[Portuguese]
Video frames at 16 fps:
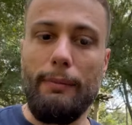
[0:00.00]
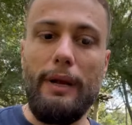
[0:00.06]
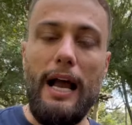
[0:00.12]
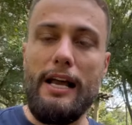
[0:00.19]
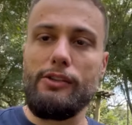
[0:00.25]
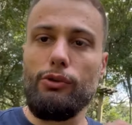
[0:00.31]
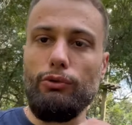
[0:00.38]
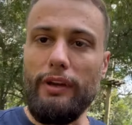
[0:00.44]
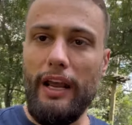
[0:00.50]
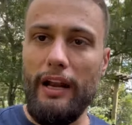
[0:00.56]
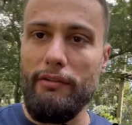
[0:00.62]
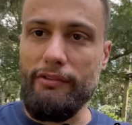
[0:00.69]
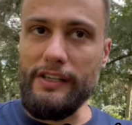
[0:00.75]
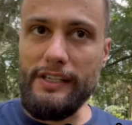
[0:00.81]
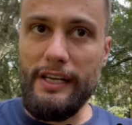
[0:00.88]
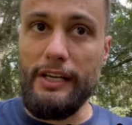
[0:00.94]
Caso tu queira
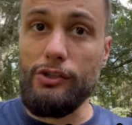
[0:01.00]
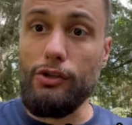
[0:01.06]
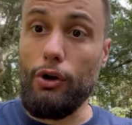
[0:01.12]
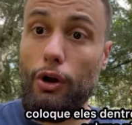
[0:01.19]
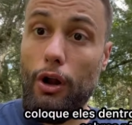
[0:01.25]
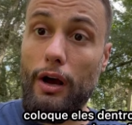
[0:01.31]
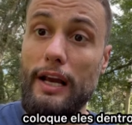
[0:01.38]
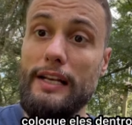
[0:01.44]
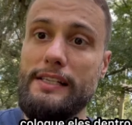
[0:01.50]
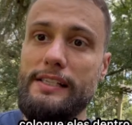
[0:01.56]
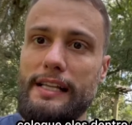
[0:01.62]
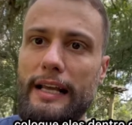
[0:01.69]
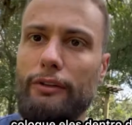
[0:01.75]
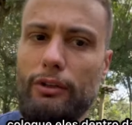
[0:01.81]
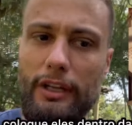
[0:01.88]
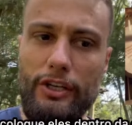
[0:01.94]
fazer isso, coloca eles
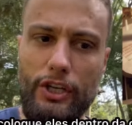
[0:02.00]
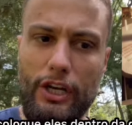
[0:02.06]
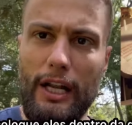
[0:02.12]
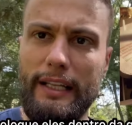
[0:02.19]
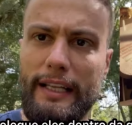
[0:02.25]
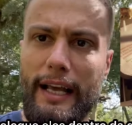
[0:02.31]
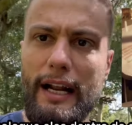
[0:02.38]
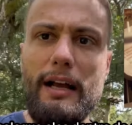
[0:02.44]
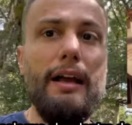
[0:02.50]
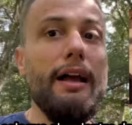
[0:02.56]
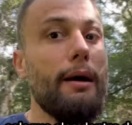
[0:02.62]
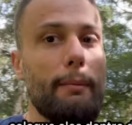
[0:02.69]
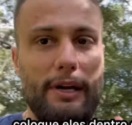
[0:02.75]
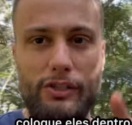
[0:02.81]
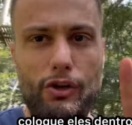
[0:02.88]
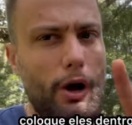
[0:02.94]
dentro da geladeira
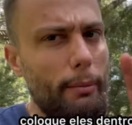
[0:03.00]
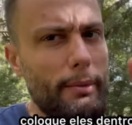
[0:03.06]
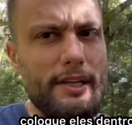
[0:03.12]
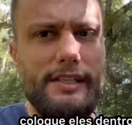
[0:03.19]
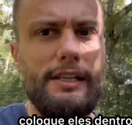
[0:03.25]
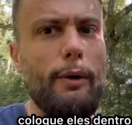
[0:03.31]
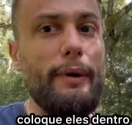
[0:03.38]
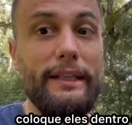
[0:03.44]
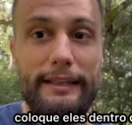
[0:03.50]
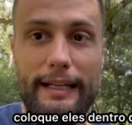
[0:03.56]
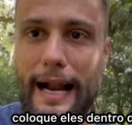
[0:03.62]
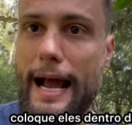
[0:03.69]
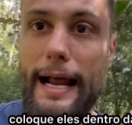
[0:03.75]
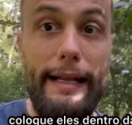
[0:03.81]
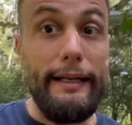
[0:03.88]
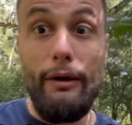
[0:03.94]
para as cobras não entrarem
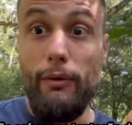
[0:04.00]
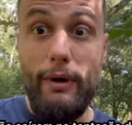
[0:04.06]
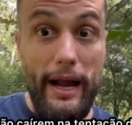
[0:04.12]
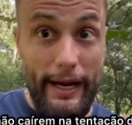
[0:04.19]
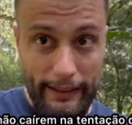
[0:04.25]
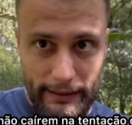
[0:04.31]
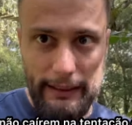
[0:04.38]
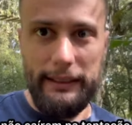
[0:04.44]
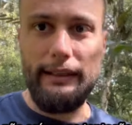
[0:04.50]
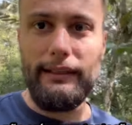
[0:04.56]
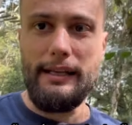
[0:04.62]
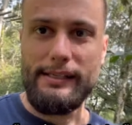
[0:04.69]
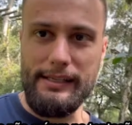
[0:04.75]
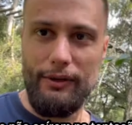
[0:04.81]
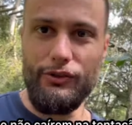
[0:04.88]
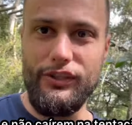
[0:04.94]
entrarem, não caírem na
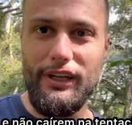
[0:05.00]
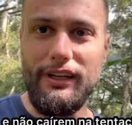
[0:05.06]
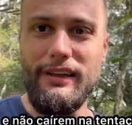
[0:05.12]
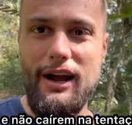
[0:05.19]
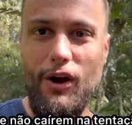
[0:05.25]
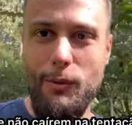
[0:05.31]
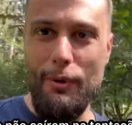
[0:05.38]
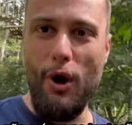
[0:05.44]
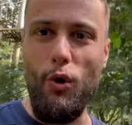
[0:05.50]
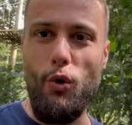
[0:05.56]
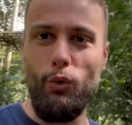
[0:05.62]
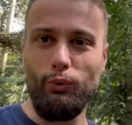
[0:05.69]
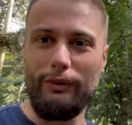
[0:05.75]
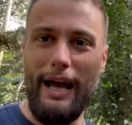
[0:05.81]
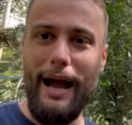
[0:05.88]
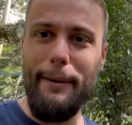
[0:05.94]
tentação de tentar comer
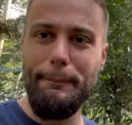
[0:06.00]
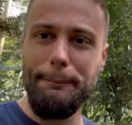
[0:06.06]
algum, tá?